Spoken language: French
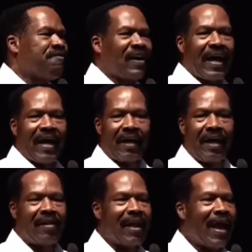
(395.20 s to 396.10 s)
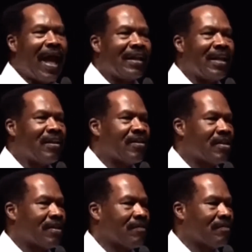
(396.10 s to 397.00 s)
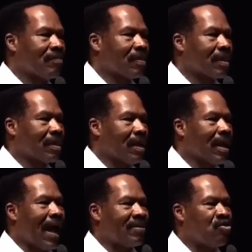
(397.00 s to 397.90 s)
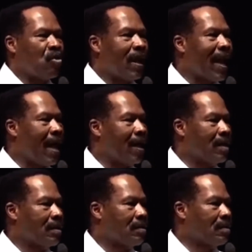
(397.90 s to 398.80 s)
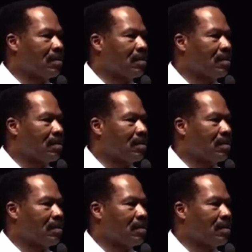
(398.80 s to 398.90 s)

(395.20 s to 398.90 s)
deux frères étaient en lice à Djoïla,